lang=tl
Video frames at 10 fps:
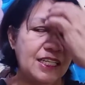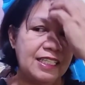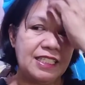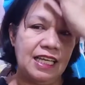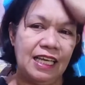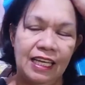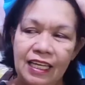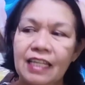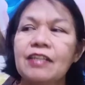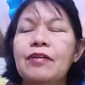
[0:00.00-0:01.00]

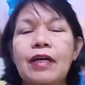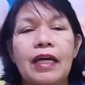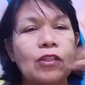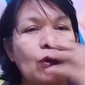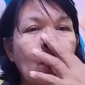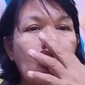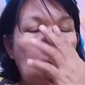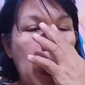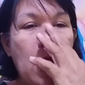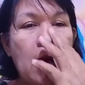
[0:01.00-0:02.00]
Kasi, eto,
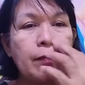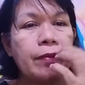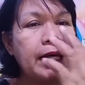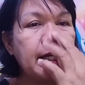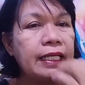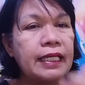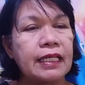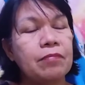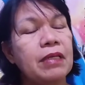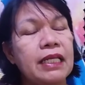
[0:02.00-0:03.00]
may
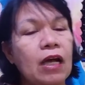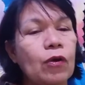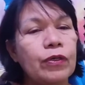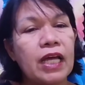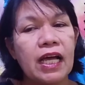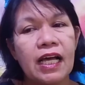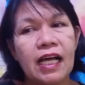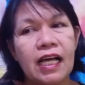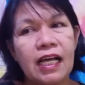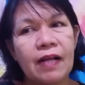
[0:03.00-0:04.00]
nabili ako
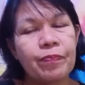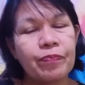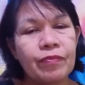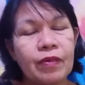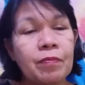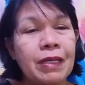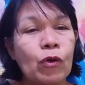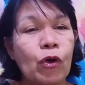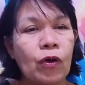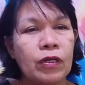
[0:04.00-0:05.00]
na
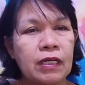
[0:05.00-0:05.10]
manok.